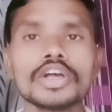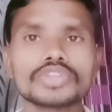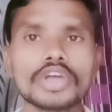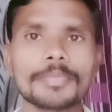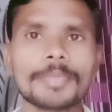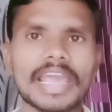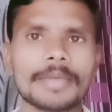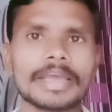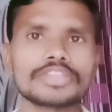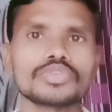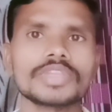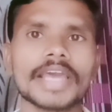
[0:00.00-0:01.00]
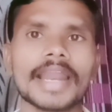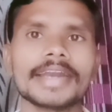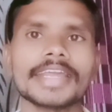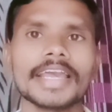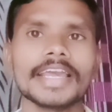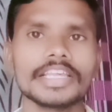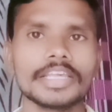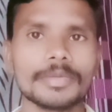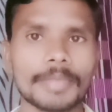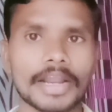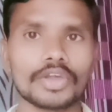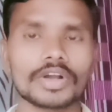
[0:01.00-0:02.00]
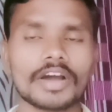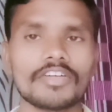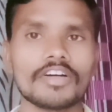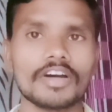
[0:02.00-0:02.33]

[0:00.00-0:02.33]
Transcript: సో ఇప్పుడు ఏమైతుంది అని అంటే ఈ మన యొక్క